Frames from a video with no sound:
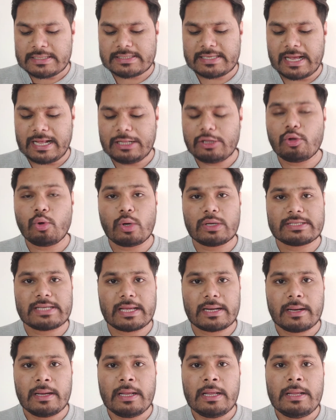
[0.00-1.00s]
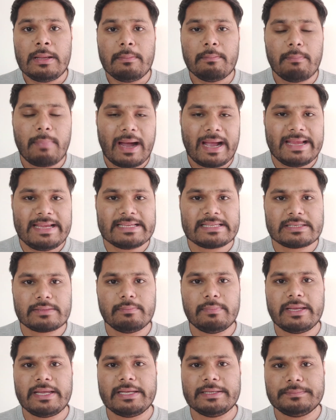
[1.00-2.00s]
साल 2022
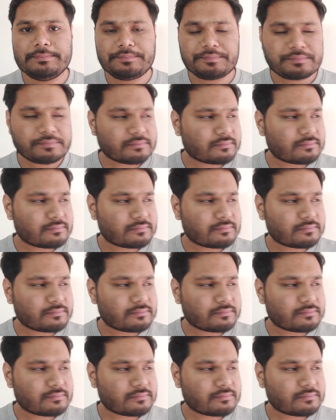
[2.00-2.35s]
में